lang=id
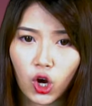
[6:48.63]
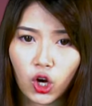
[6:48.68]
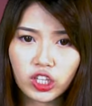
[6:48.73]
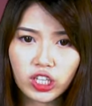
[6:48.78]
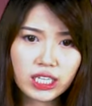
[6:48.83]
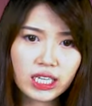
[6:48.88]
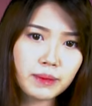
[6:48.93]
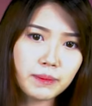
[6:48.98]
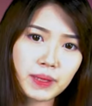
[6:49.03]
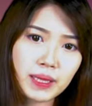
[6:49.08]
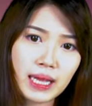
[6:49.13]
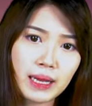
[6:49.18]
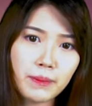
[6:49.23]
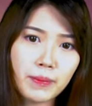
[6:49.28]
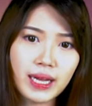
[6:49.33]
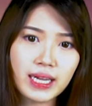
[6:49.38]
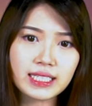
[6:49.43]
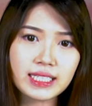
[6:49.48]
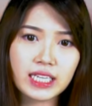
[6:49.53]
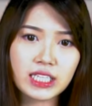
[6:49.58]
Untuk yang
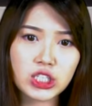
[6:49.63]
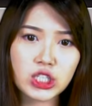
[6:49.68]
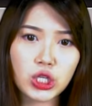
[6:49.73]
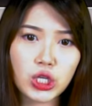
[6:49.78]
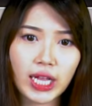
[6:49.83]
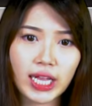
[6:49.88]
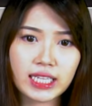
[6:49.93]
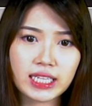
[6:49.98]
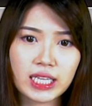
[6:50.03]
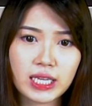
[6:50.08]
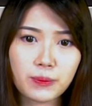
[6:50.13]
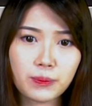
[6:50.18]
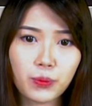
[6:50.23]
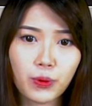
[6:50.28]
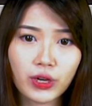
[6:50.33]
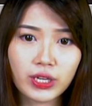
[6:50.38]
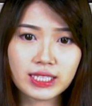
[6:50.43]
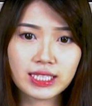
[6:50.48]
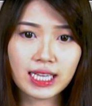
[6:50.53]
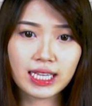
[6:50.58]
pertama yaitu rating
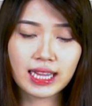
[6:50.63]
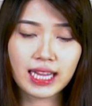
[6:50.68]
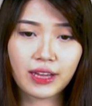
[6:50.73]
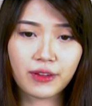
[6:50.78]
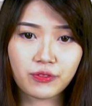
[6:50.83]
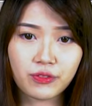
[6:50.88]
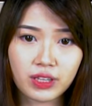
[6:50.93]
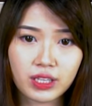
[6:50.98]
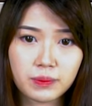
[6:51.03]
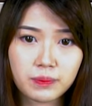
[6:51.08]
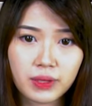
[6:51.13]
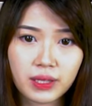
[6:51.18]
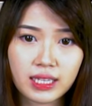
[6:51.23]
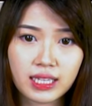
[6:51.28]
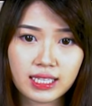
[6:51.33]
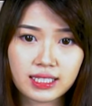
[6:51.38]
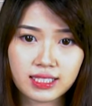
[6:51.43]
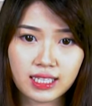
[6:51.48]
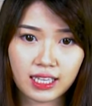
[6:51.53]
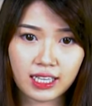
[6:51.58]
point dan level
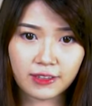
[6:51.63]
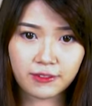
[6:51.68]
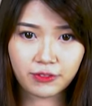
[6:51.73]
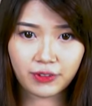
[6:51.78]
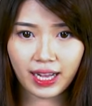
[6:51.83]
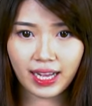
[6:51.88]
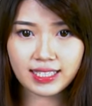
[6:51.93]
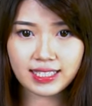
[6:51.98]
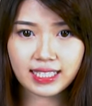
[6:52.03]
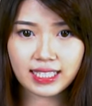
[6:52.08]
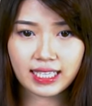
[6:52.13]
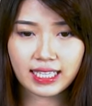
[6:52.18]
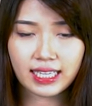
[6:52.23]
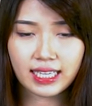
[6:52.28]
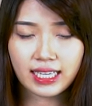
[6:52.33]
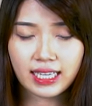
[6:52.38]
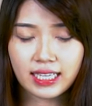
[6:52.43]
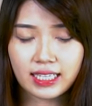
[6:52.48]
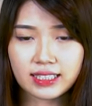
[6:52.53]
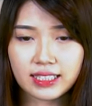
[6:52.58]
berdasarkan fraksi.
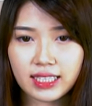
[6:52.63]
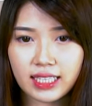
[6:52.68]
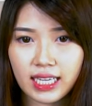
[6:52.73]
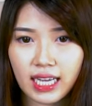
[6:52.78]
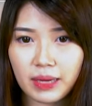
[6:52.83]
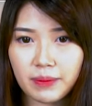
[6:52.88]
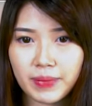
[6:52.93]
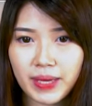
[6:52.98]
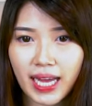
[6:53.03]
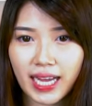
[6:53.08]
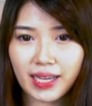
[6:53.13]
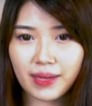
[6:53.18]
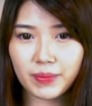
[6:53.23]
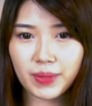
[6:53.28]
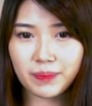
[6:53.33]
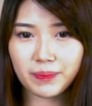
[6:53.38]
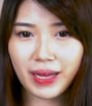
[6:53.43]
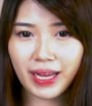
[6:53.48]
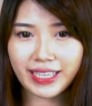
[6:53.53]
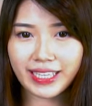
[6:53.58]
Jadi kami
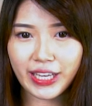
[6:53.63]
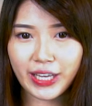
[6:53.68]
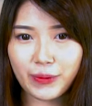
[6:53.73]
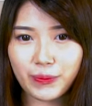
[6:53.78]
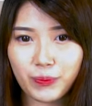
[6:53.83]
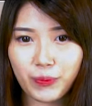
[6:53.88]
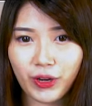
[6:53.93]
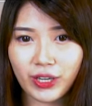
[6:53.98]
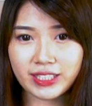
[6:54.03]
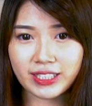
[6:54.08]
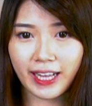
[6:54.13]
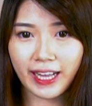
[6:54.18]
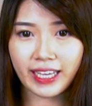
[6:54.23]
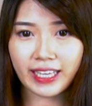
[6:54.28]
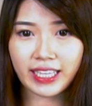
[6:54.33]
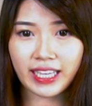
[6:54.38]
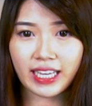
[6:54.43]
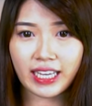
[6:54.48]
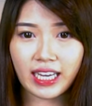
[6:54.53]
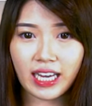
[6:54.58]
akan membagi point
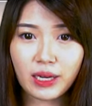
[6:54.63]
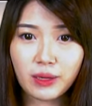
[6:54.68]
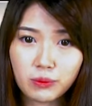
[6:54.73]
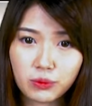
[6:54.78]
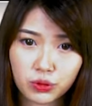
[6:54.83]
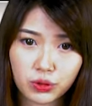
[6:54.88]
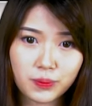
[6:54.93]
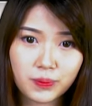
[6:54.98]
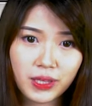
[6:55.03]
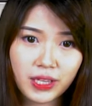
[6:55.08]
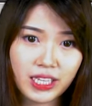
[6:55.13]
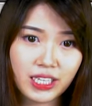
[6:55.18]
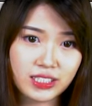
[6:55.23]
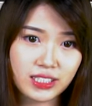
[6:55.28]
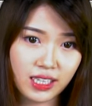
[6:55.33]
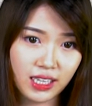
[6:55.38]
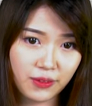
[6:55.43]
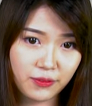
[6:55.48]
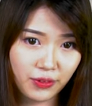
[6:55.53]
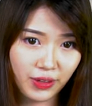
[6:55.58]
ranking kamu
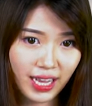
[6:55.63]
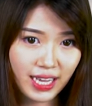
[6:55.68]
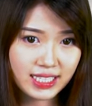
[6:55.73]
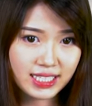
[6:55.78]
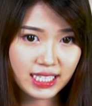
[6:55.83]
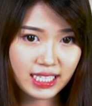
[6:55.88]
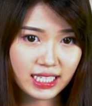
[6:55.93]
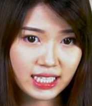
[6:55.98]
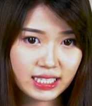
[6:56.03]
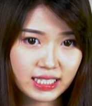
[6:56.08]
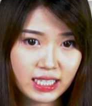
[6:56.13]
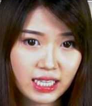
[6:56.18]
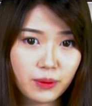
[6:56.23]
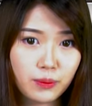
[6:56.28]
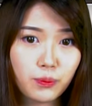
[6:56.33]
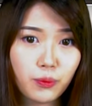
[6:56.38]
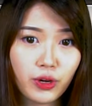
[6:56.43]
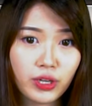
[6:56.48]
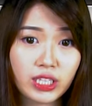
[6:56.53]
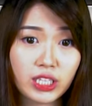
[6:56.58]
berdasarkan fraksi dan
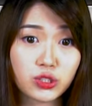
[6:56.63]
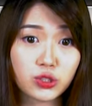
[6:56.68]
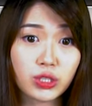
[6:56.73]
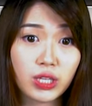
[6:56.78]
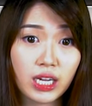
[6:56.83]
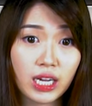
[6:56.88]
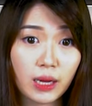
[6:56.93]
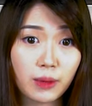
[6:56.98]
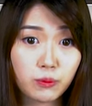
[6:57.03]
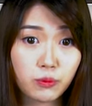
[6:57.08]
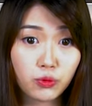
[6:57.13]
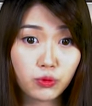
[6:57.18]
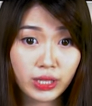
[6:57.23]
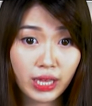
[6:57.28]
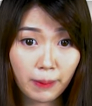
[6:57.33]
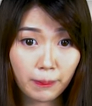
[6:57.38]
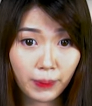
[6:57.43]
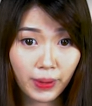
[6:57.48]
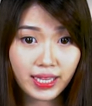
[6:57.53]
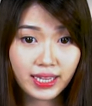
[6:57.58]
poin yang sudah kamu
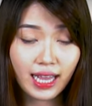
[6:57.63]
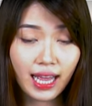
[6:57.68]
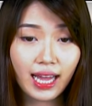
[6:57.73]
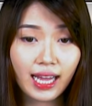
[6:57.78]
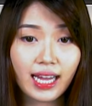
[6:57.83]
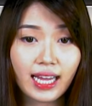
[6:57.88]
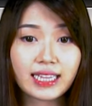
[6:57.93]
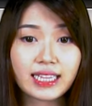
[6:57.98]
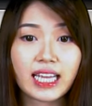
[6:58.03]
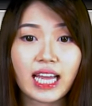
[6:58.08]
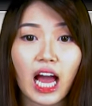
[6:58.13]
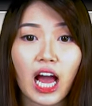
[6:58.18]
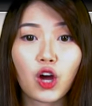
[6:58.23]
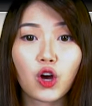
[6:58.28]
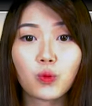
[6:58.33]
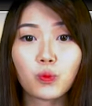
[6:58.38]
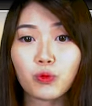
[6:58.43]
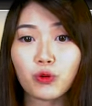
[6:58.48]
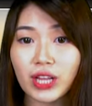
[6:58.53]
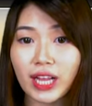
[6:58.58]
dapat akan
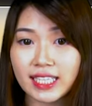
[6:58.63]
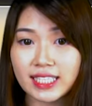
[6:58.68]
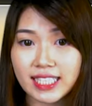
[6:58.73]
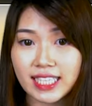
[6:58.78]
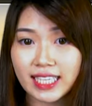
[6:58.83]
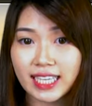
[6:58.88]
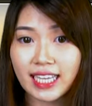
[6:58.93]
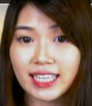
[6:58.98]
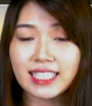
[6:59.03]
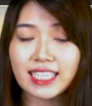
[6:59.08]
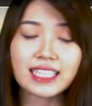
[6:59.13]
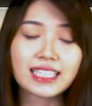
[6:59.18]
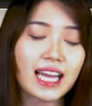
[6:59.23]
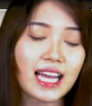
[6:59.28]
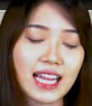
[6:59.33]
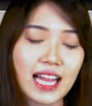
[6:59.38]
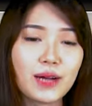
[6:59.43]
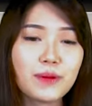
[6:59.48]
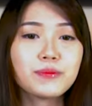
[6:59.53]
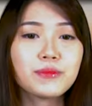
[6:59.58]
diakumulasikan ke
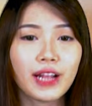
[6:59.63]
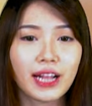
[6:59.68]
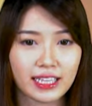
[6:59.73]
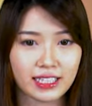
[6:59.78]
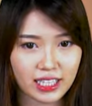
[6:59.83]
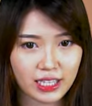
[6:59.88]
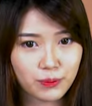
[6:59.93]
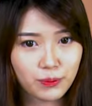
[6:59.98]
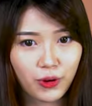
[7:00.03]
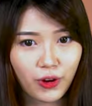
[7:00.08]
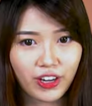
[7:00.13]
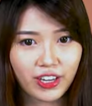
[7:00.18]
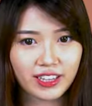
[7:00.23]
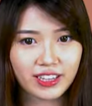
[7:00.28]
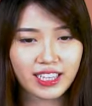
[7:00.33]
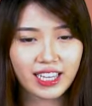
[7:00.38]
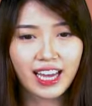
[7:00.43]
dalam rating point.